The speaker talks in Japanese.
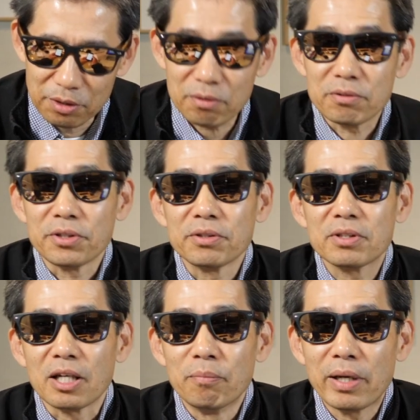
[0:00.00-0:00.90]
本で言っ
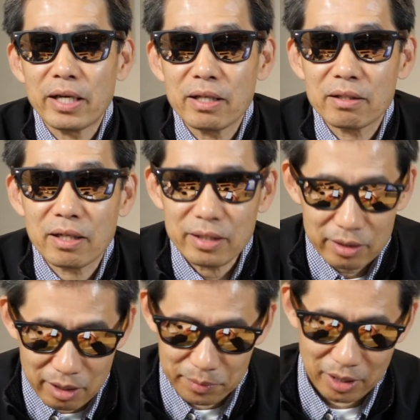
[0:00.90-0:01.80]
たら
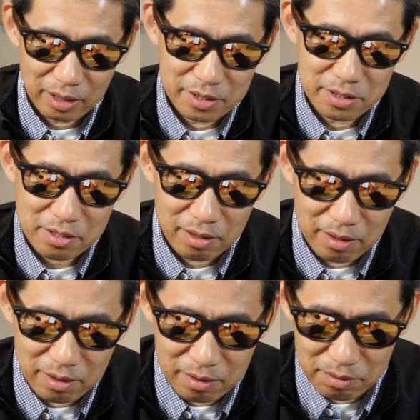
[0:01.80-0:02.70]
バレンタインデーみたいな感じですか
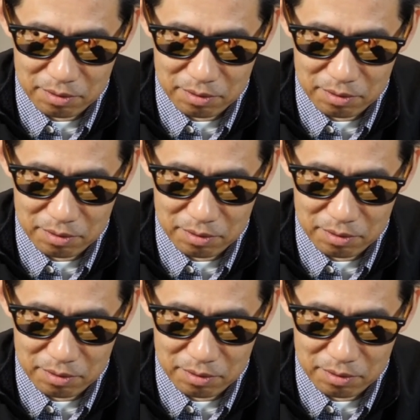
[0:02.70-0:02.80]
ね。